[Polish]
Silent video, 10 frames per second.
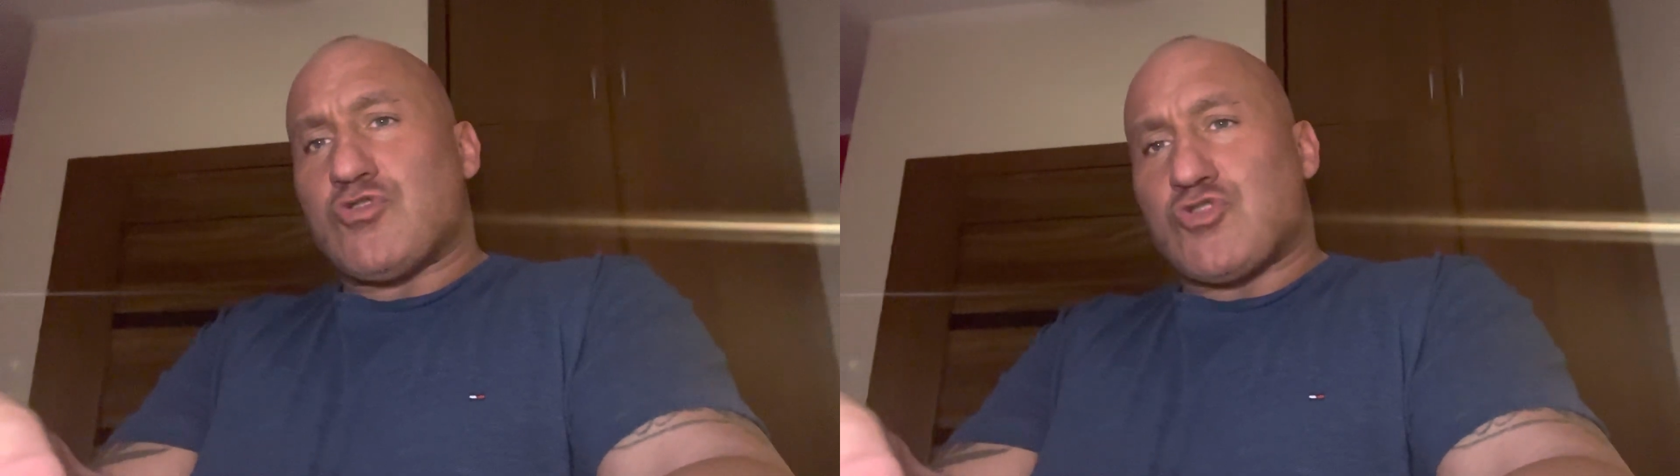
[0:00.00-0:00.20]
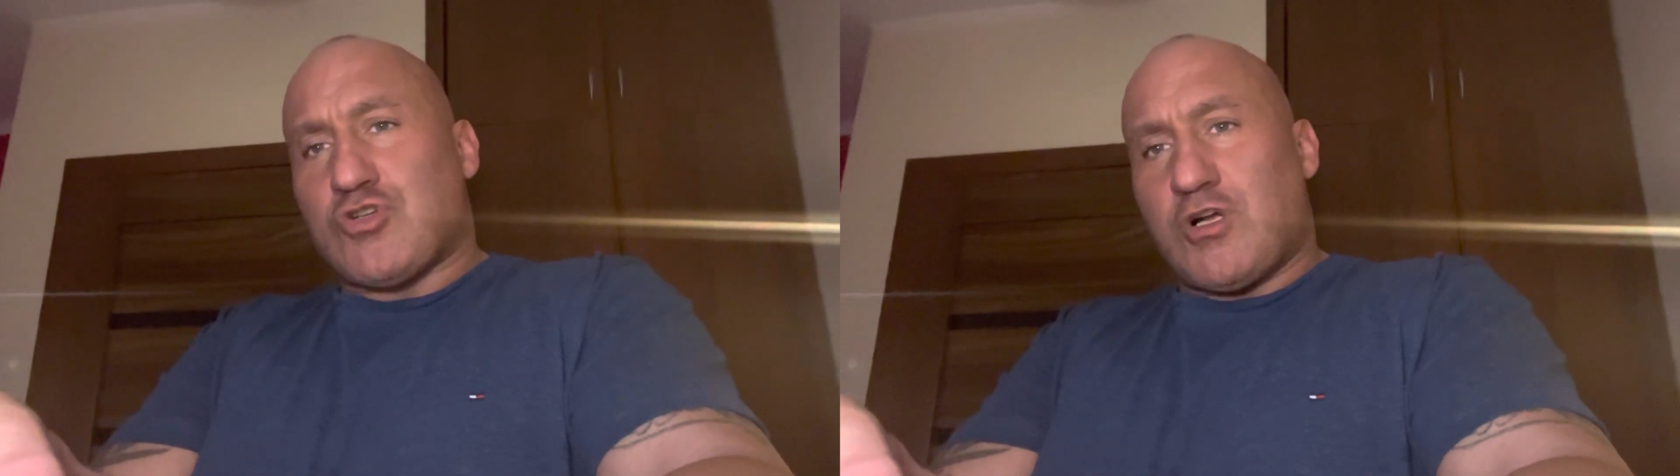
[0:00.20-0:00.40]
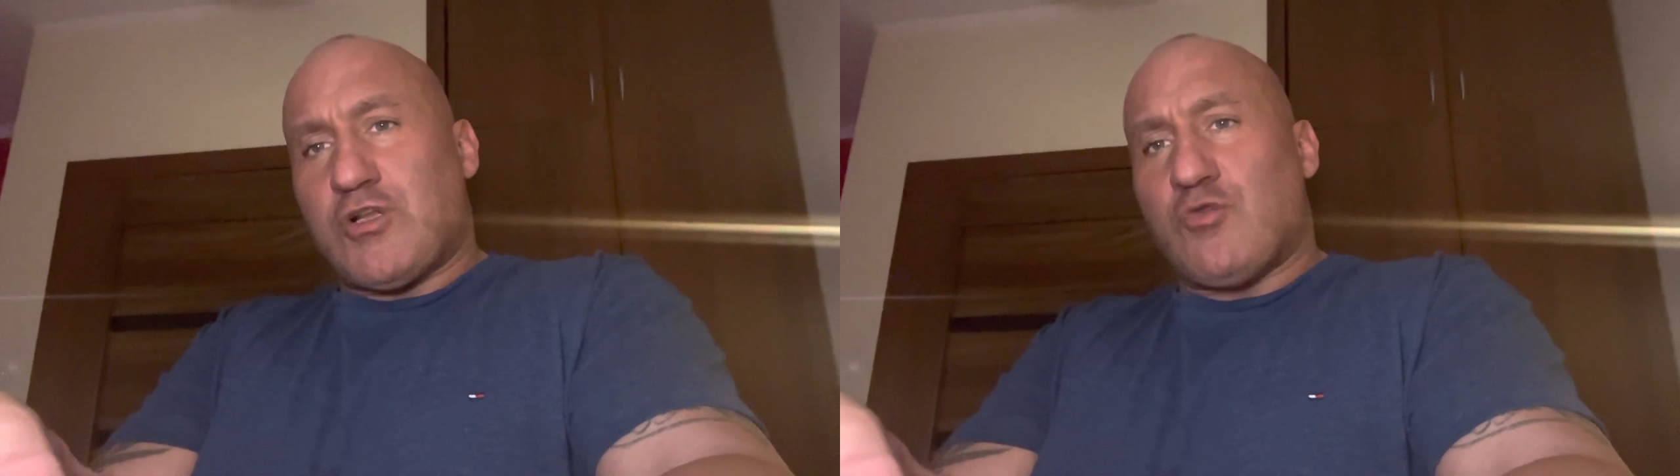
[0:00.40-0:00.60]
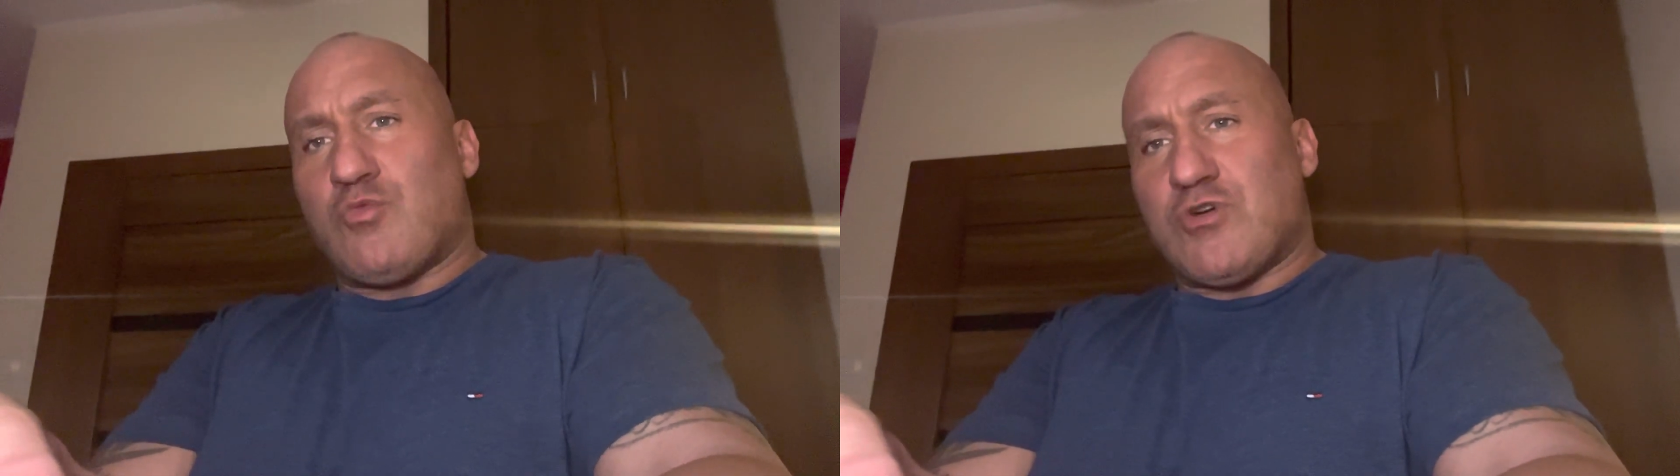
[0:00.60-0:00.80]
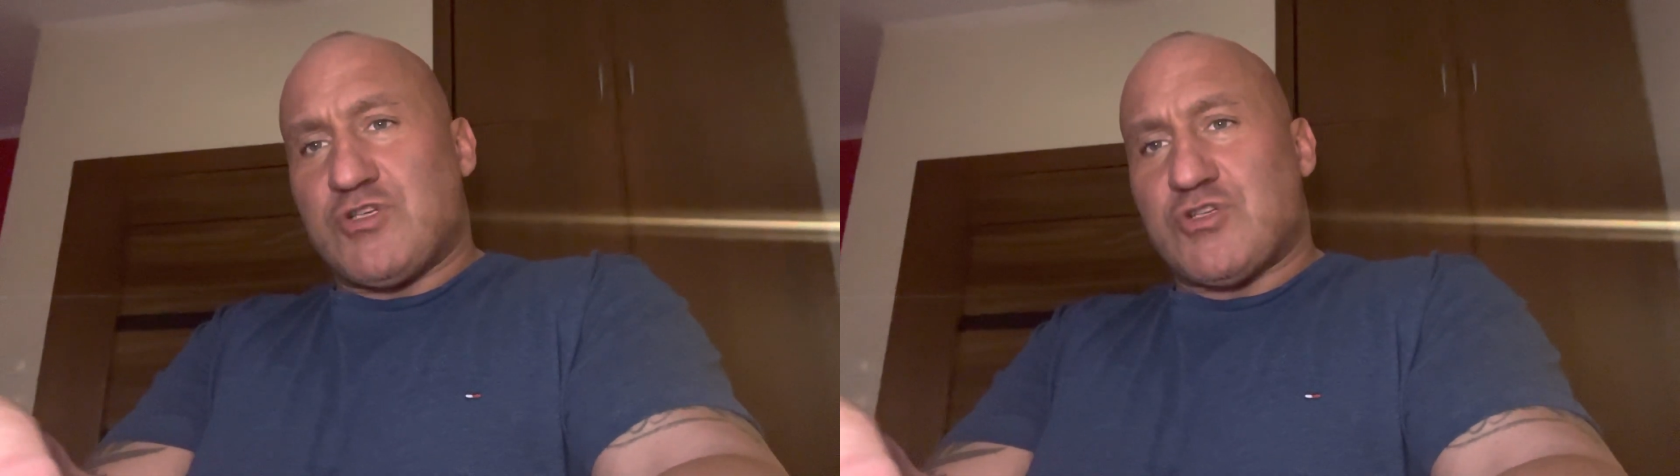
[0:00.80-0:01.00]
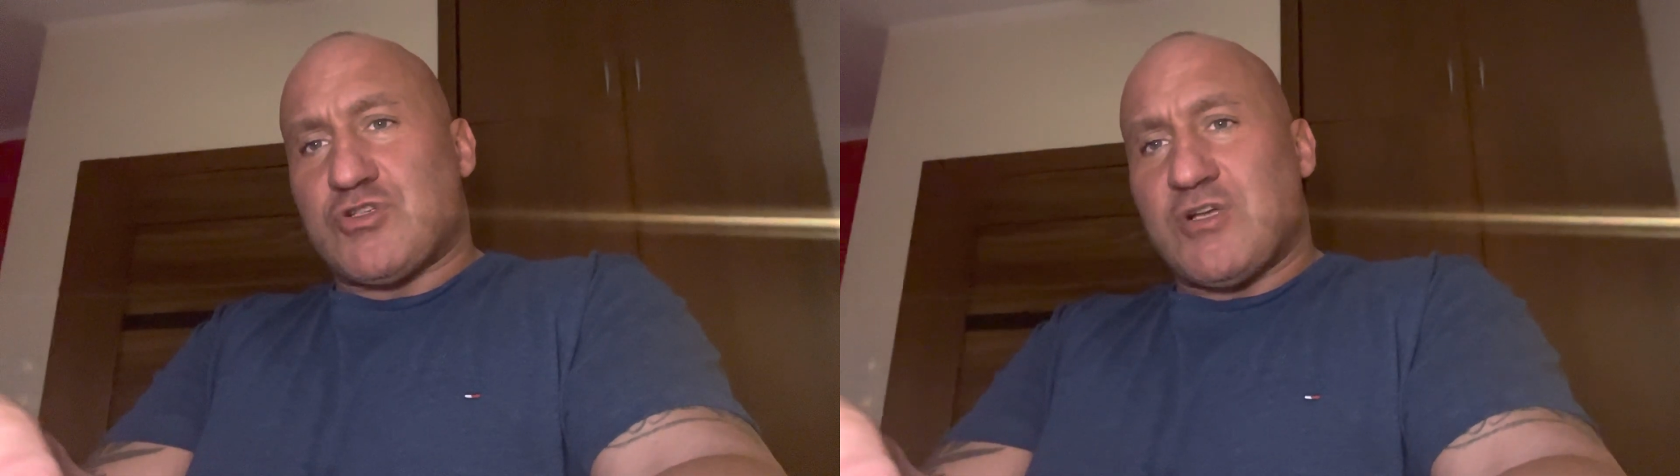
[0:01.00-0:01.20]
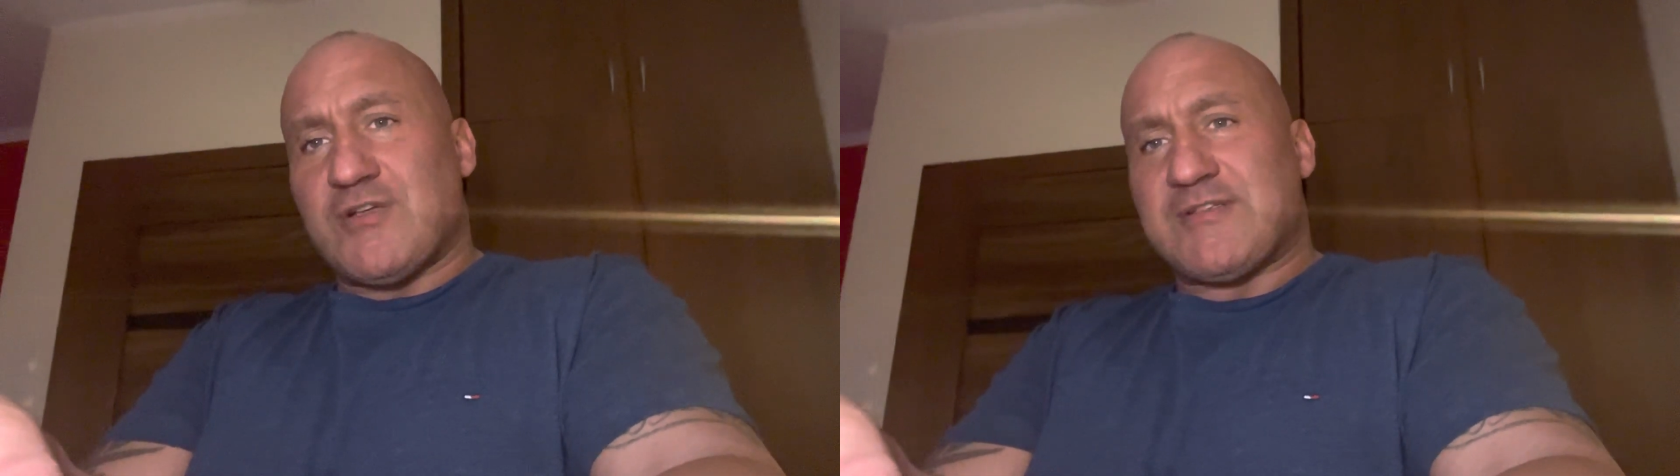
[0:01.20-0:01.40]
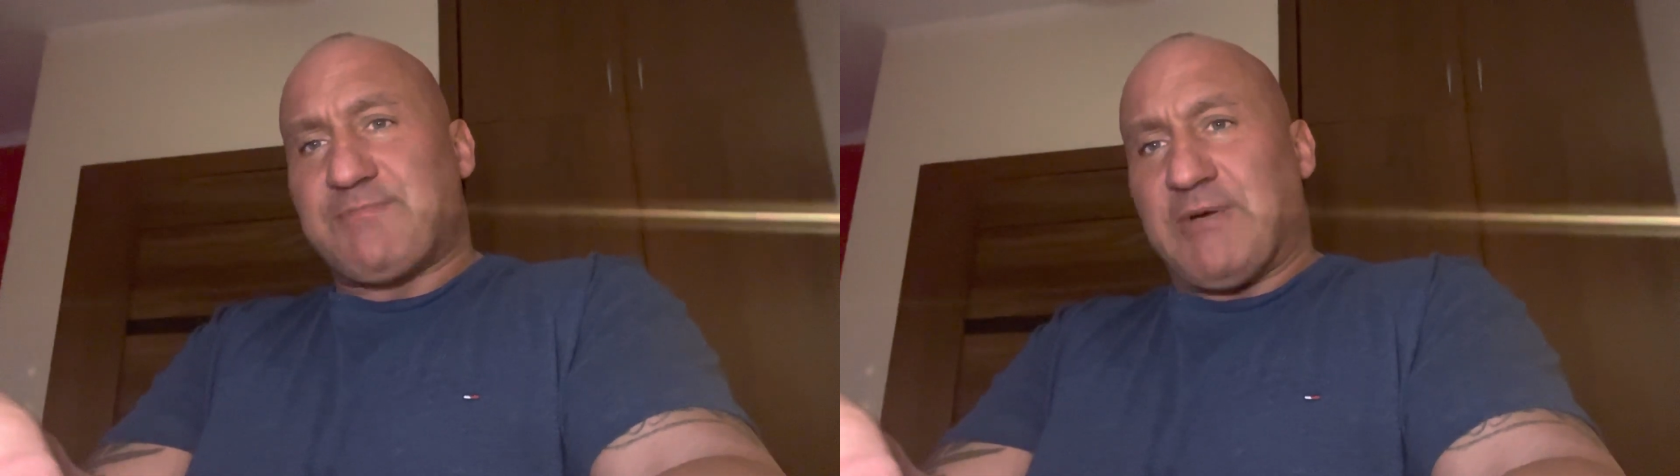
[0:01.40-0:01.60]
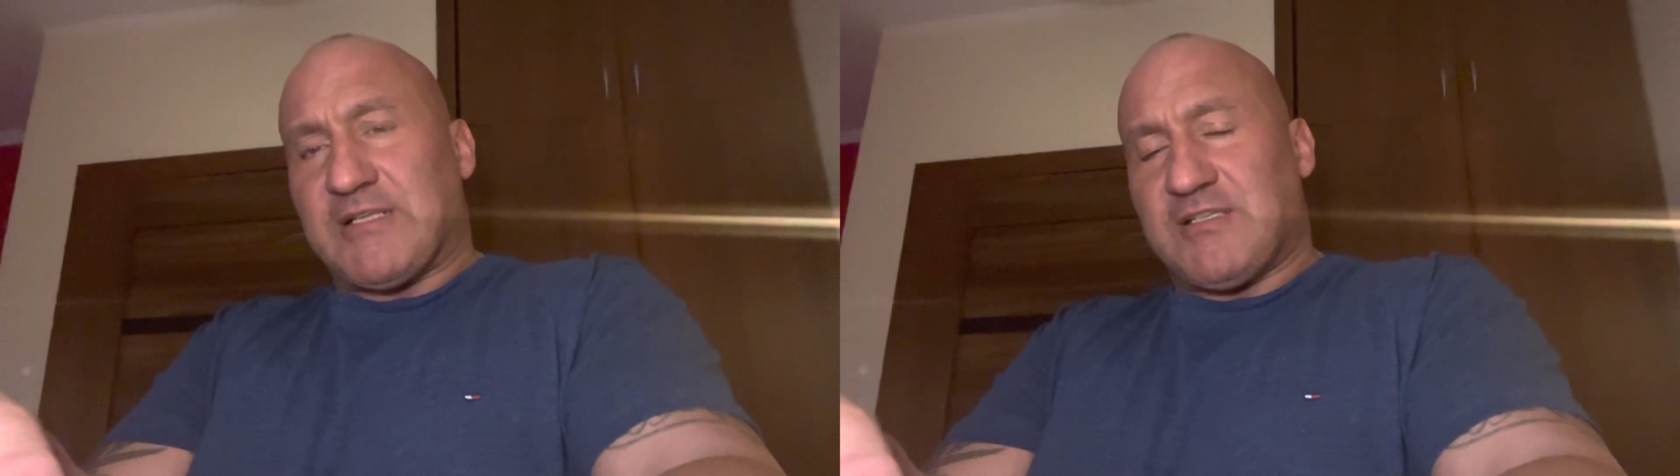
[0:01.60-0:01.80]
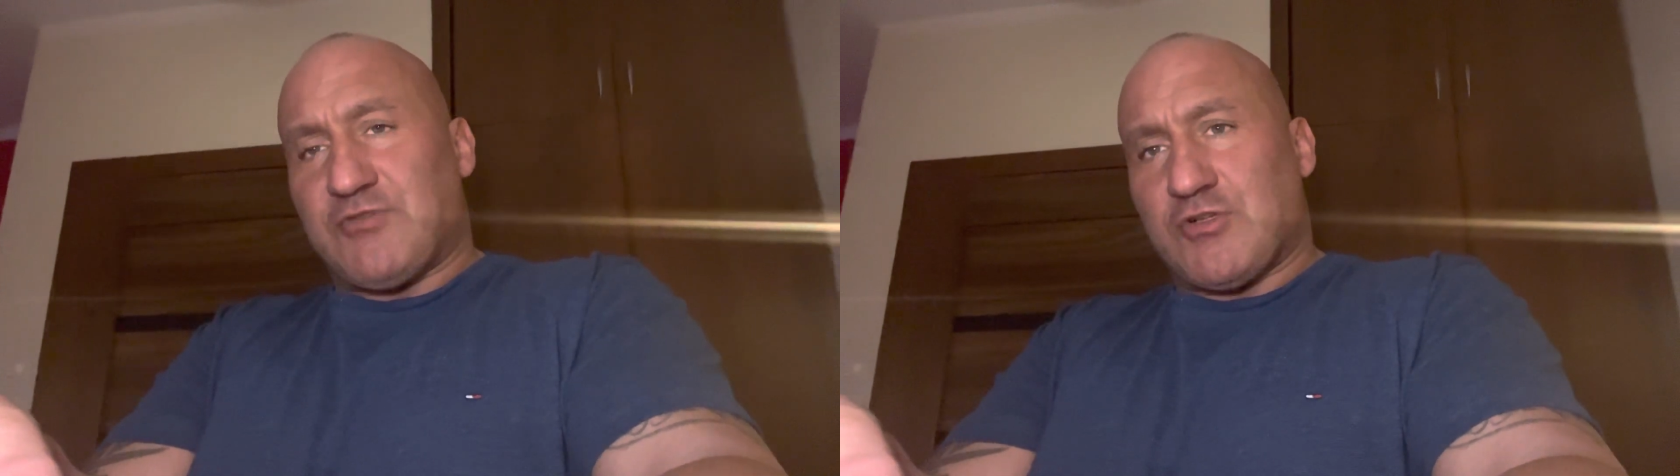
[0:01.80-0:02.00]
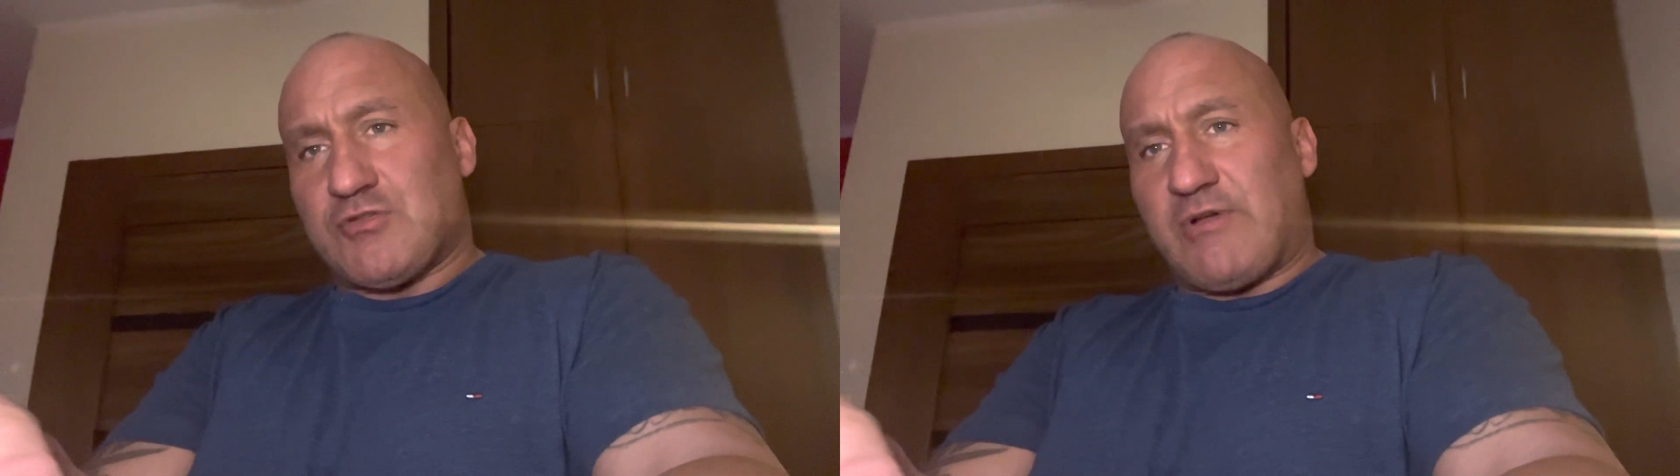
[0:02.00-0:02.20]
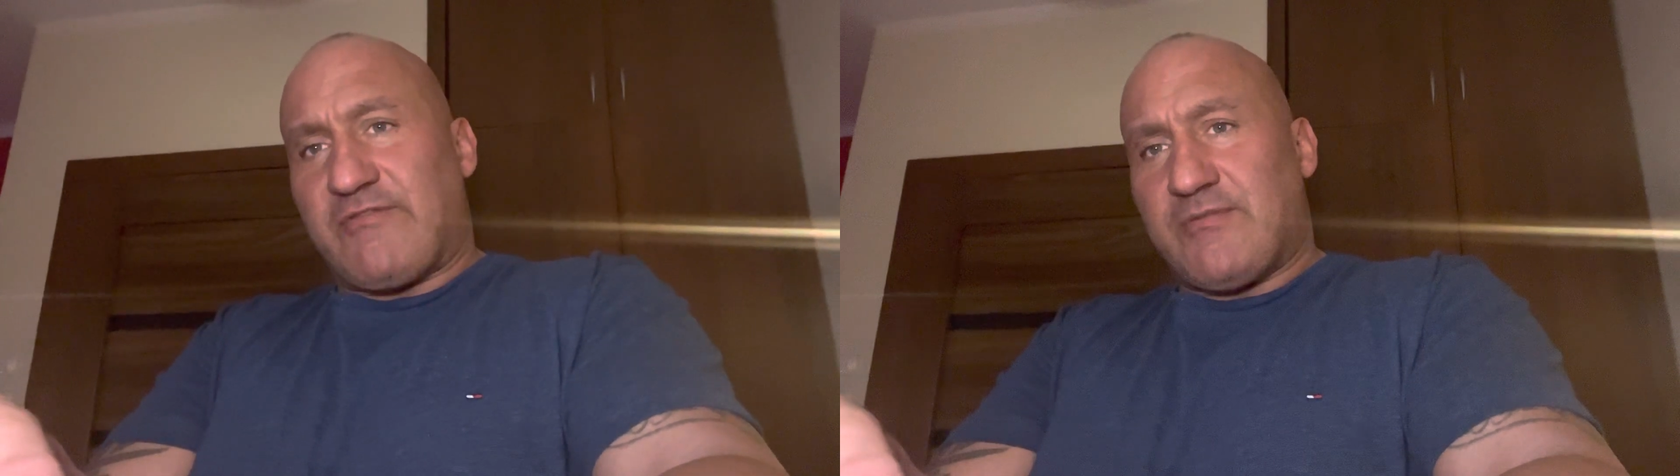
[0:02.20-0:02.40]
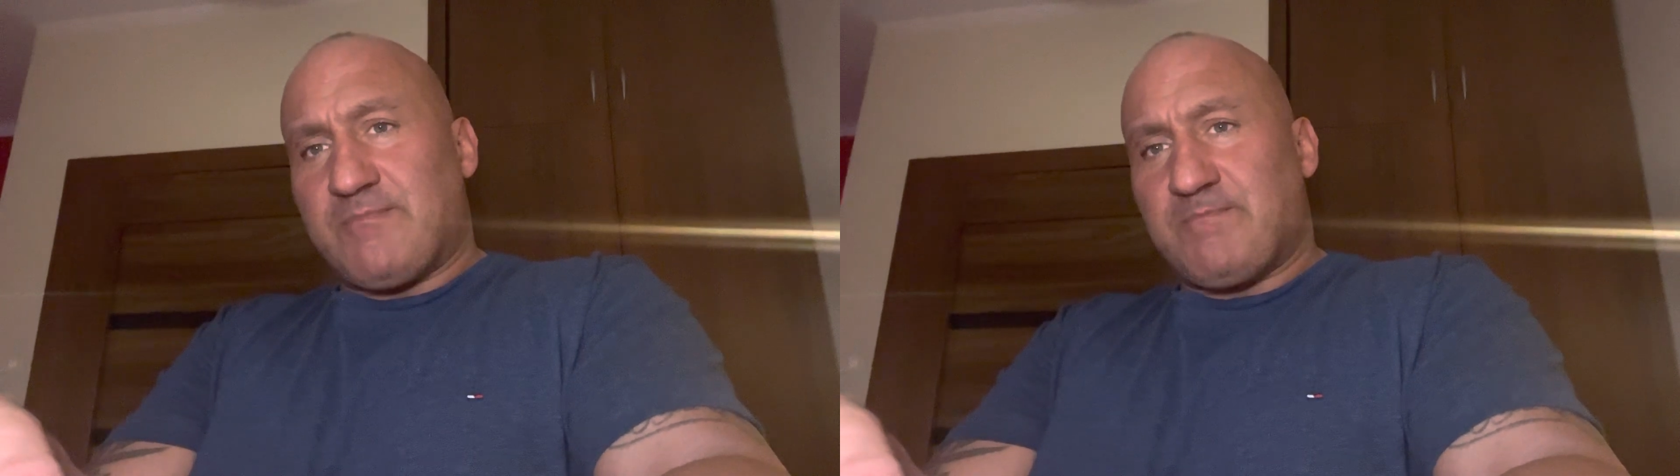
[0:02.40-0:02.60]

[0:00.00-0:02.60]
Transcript: szkolił młodzież z Wrocław.